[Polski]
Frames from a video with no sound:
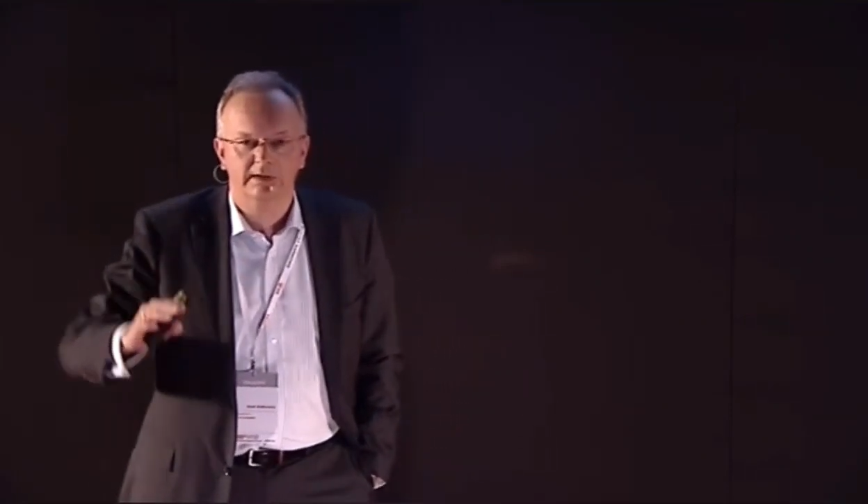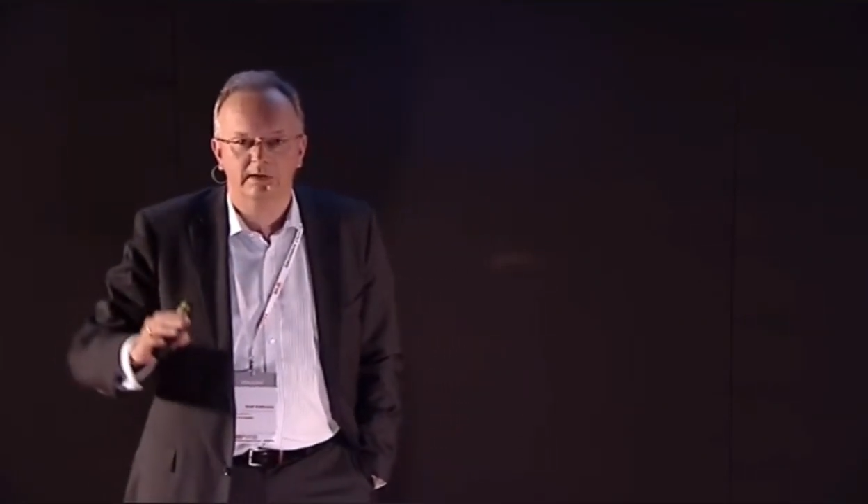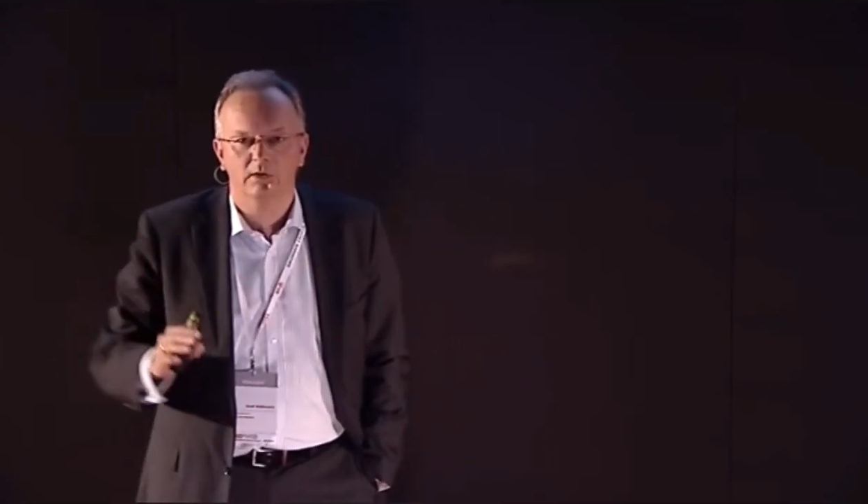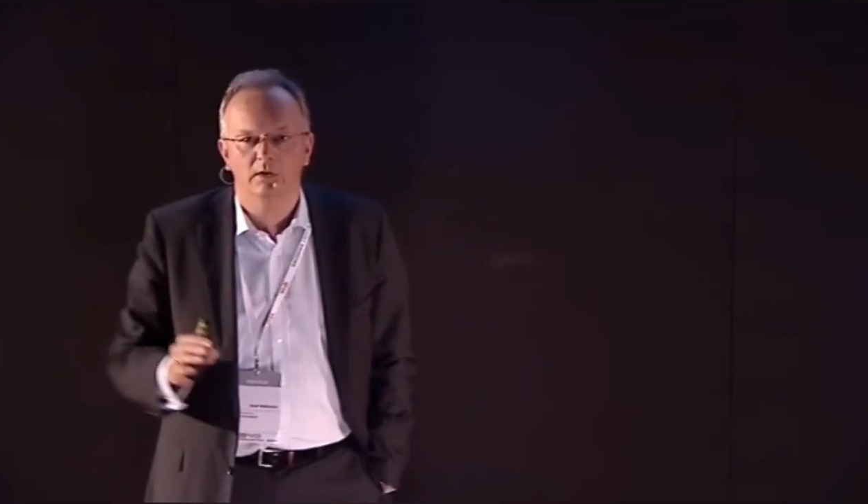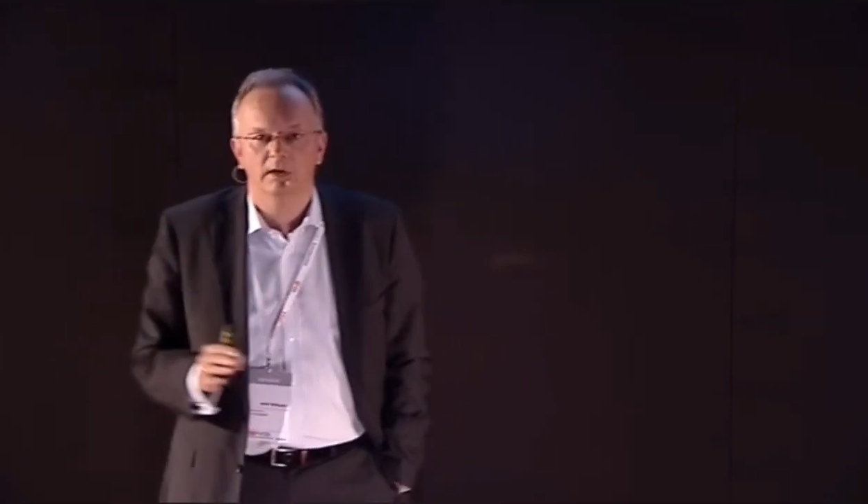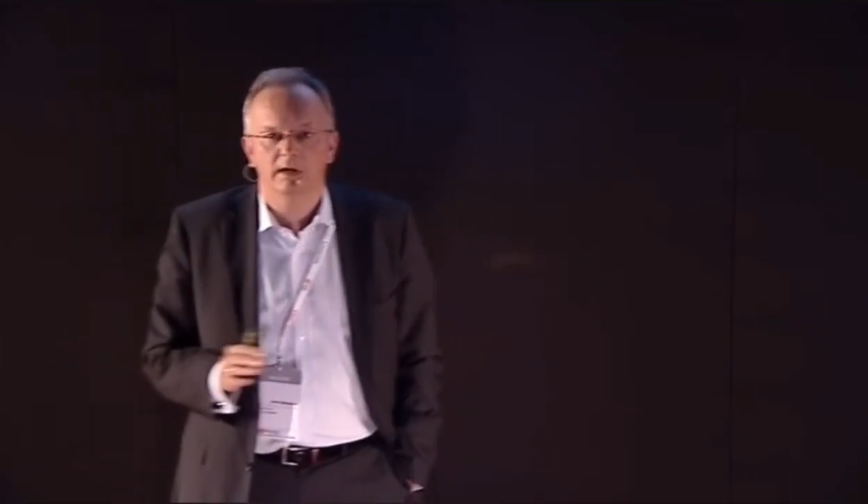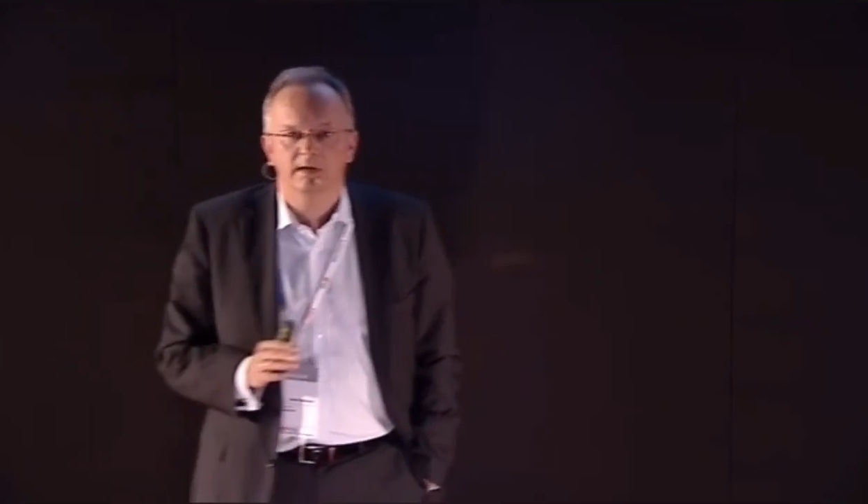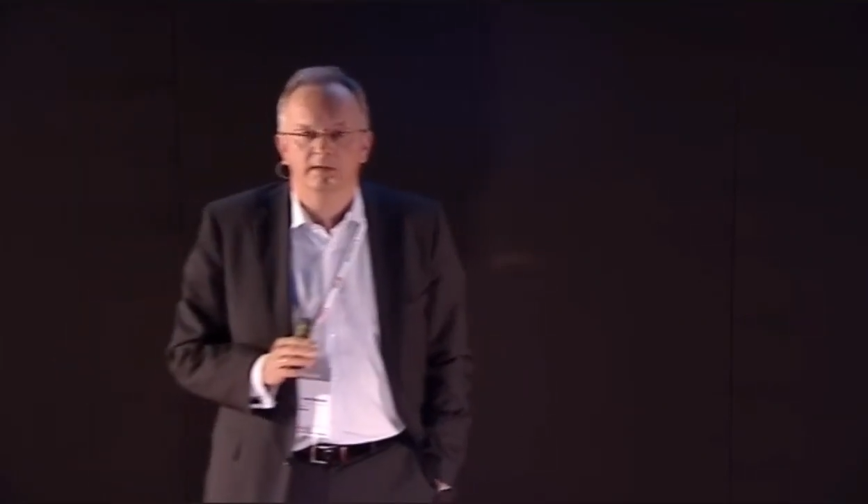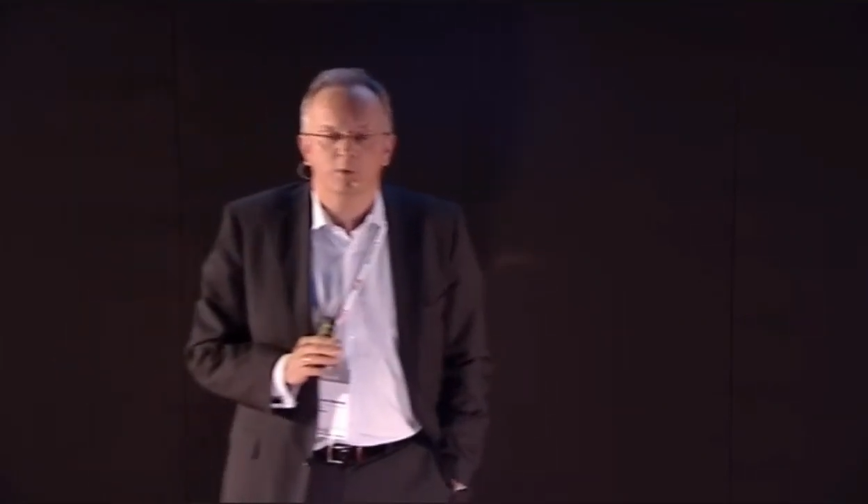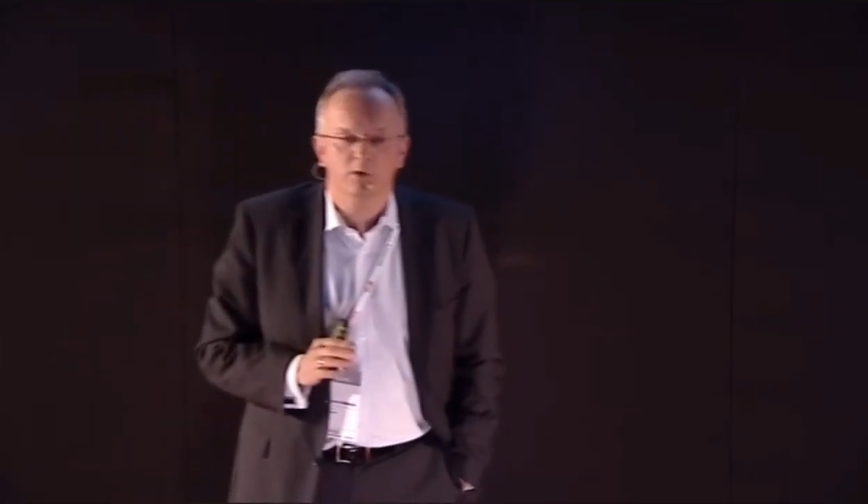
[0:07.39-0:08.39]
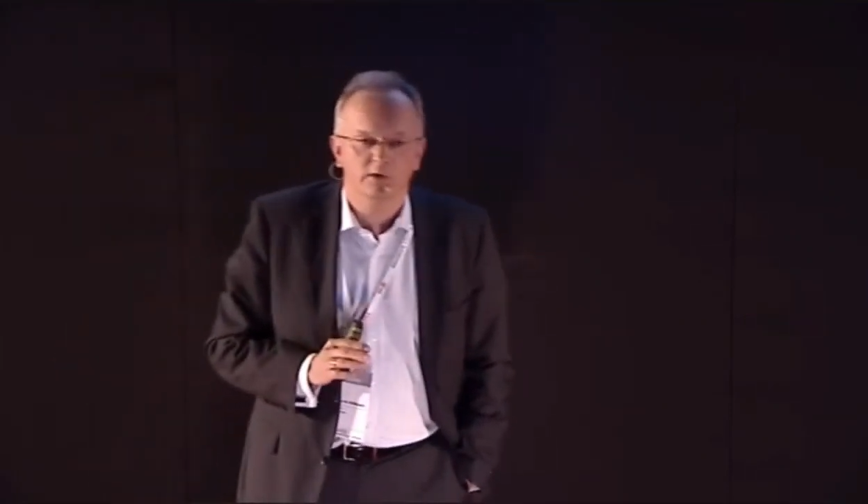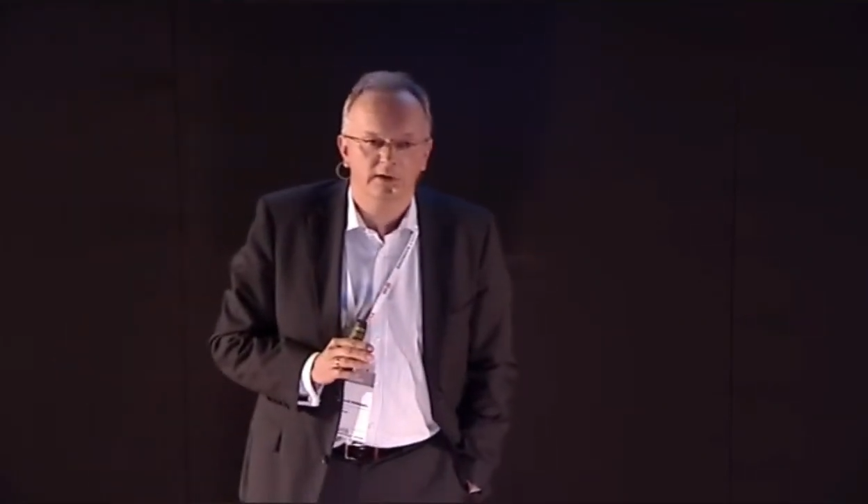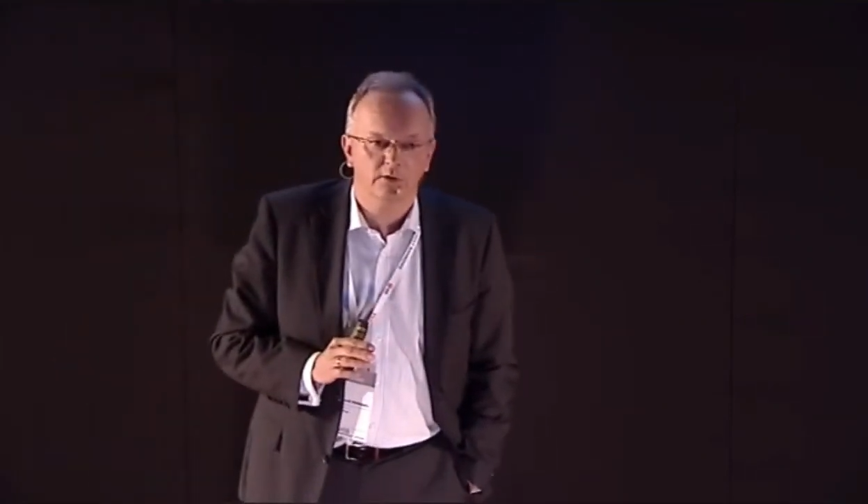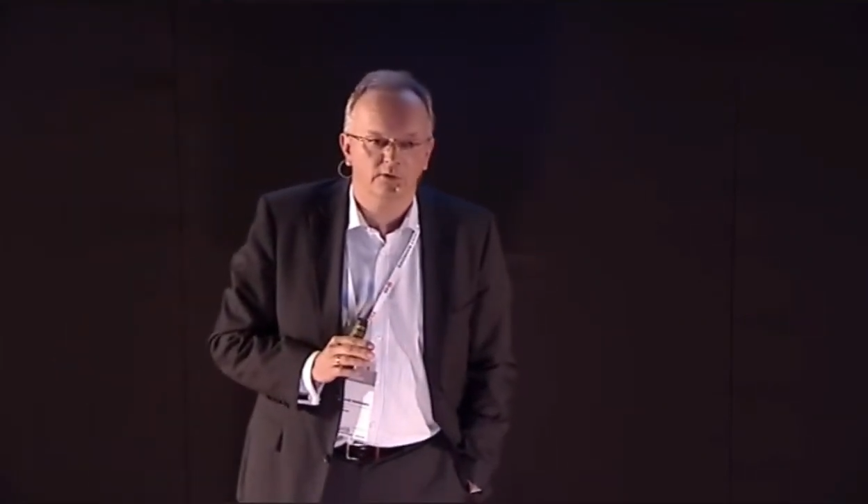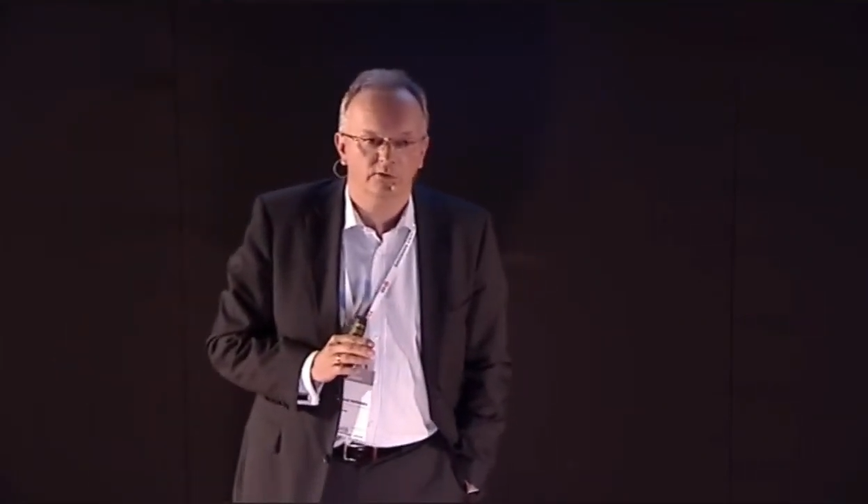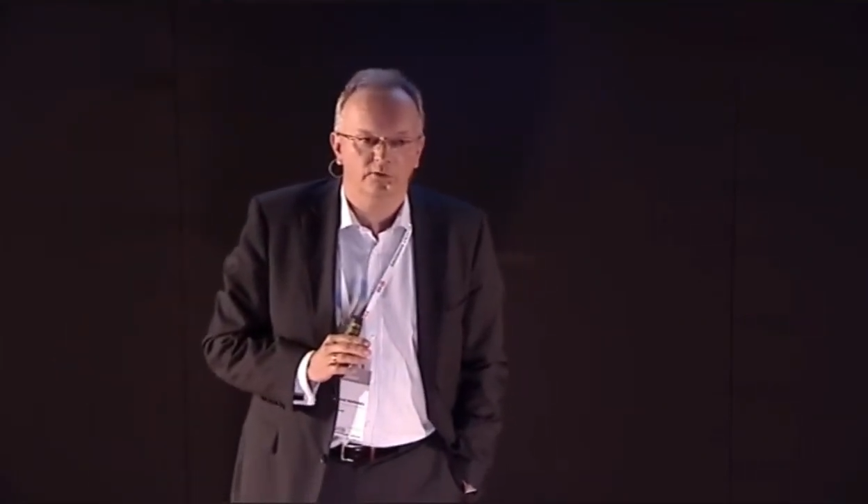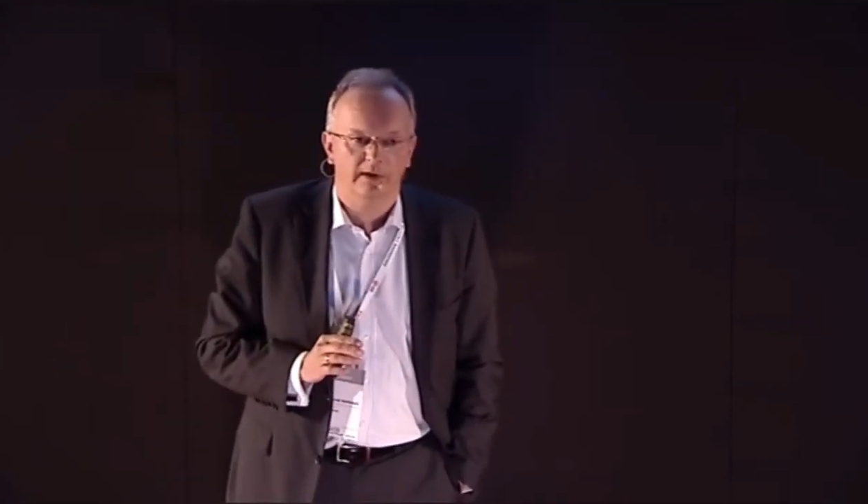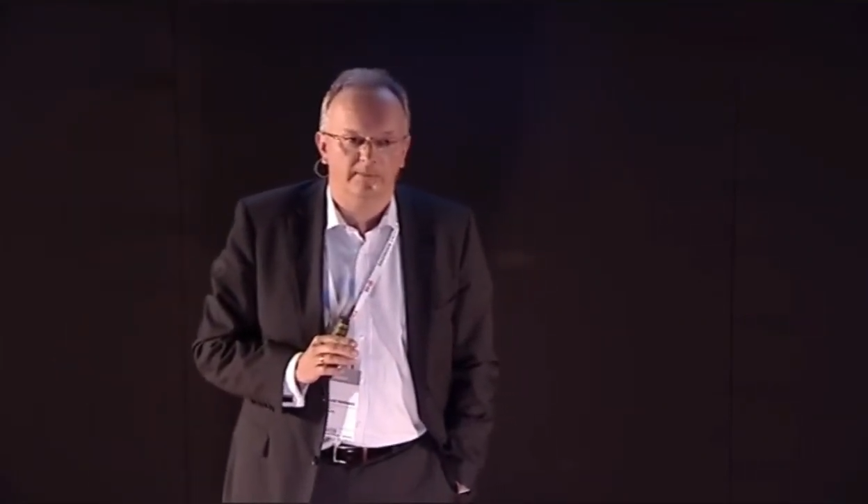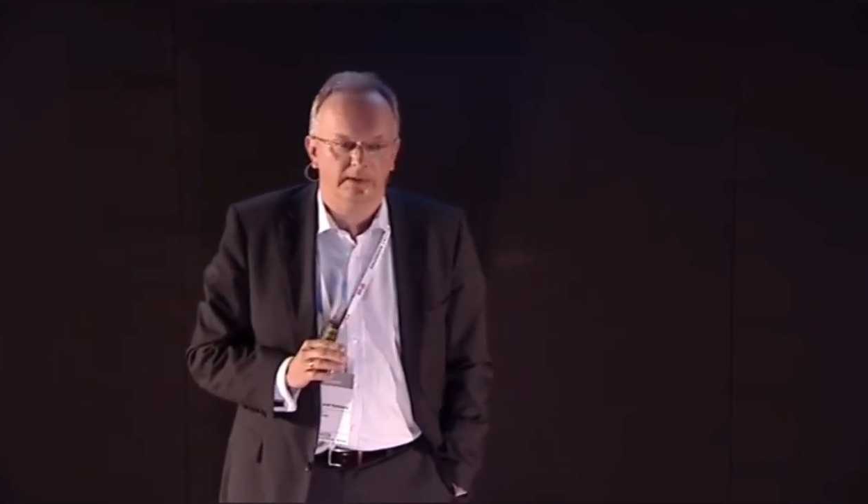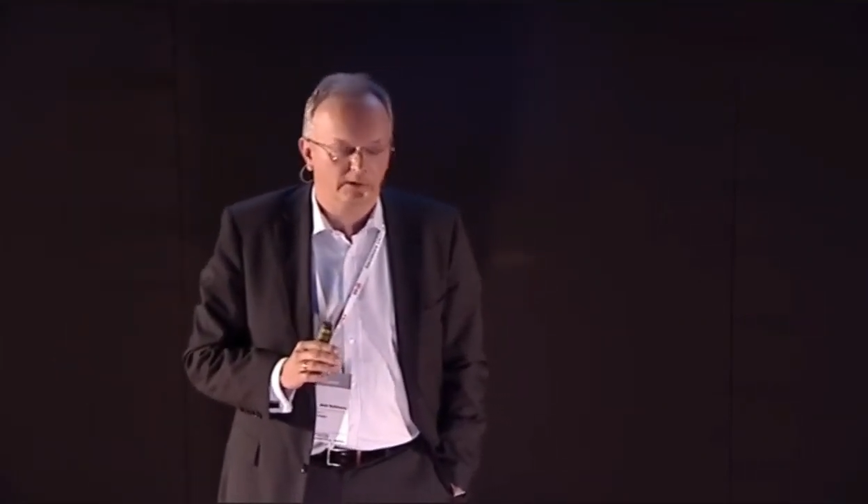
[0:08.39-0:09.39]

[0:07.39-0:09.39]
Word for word: takiego spokojnego życia,